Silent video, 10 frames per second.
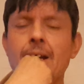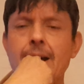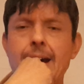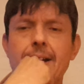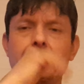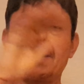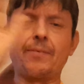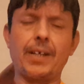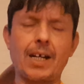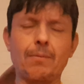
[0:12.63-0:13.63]
herkese
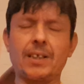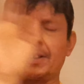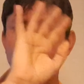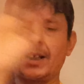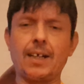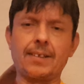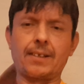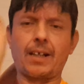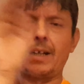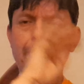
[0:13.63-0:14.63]
Fenerbahçe'ye,
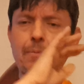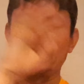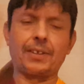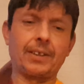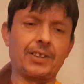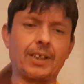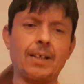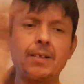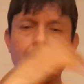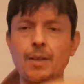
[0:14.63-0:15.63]
Galatasaray'a,
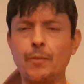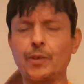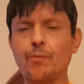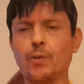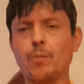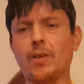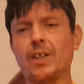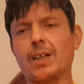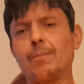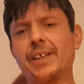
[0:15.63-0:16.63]
Beşiktaş'a, bütün futbol
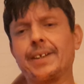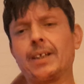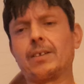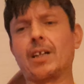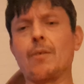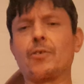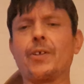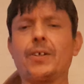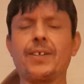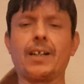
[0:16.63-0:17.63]
takımlarına,
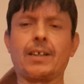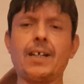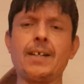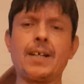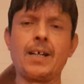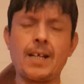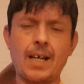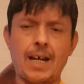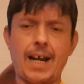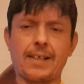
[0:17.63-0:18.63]
Trabzon'a özellikle
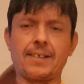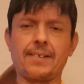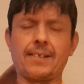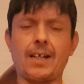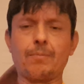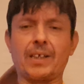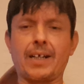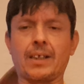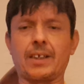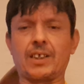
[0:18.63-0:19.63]
herkese selamlar
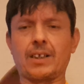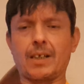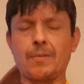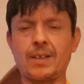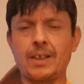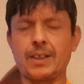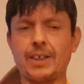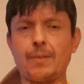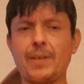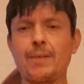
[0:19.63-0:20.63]
arkadaşlar.
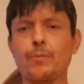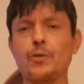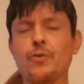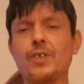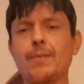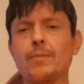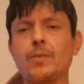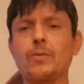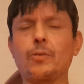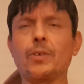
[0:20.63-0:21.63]
Şimdi benim düşüncem
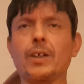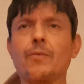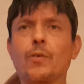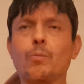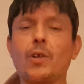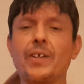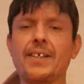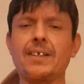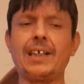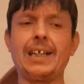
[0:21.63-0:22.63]
Türkiye'de futbol
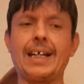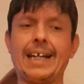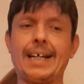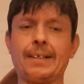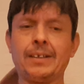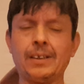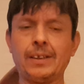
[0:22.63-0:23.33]
nasıl ilerle?